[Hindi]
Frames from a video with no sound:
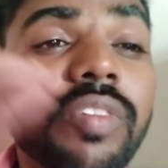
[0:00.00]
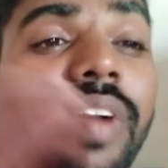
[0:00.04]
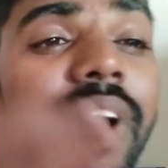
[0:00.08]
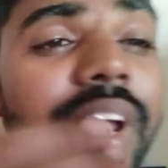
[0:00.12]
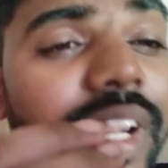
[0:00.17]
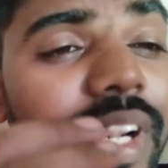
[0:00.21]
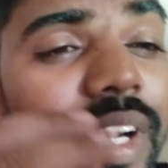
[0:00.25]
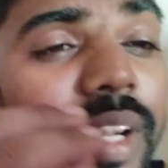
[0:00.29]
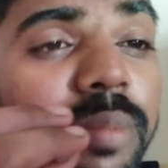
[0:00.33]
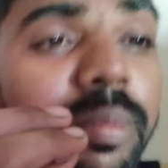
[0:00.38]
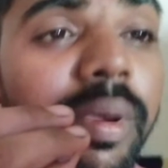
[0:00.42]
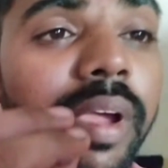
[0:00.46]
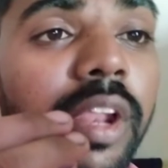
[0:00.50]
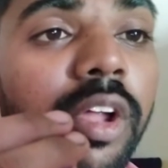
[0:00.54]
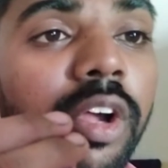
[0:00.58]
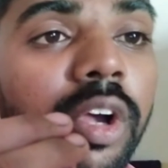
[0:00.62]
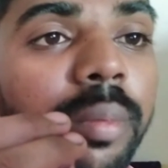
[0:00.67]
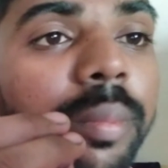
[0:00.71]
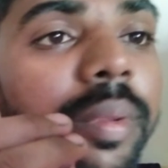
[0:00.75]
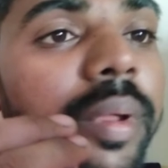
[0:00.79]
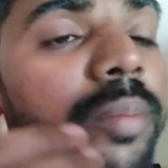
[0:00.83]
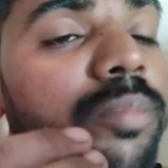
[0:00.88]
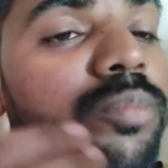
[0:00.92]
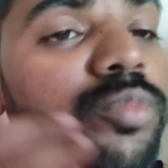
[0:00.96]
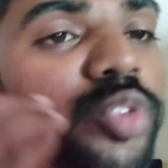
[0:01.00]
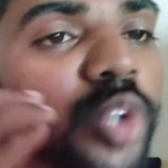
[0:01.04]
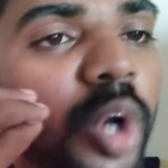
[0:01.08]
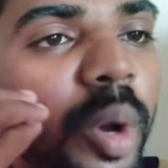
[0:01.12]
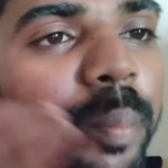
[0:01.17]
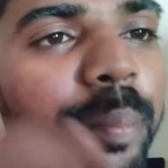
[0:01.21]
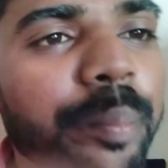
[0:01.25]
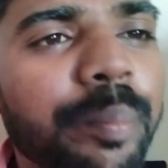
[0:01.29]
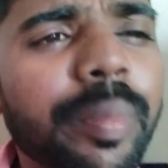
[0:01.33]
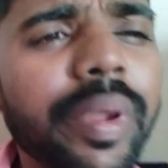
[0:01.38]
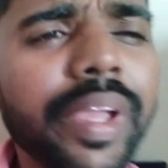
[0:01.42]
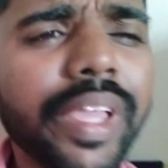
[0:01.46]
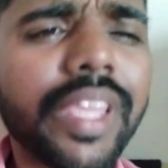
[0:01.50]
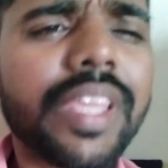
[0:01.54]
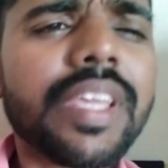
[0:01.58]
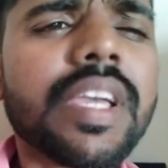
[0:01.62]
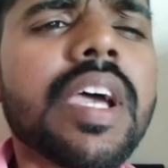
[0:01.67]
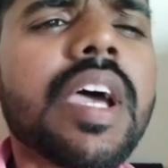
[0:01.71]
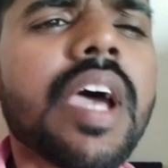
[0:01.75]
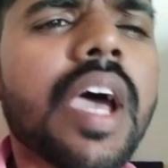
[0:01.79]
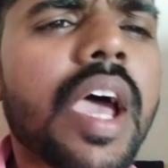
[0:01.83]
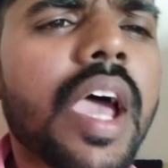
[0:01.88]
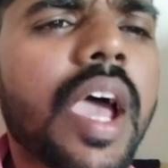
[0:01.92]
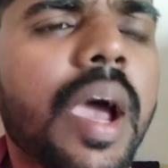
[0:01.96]
फाइनली भाई लोग अभी हम जॉब पे ही
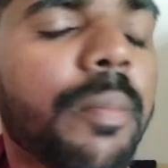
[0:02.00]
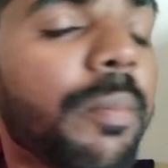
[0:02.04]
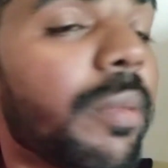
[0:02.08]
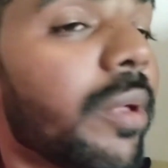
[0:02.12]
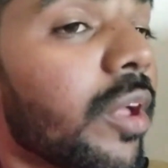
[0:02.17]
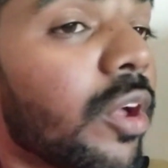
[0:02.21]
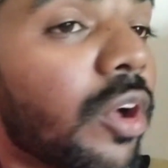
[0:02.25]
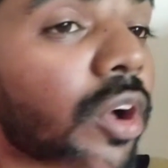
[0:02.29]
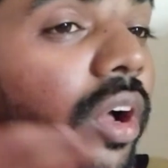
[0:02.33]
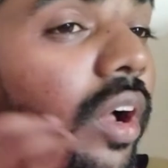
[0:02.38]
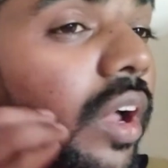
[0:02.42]
हैं अभी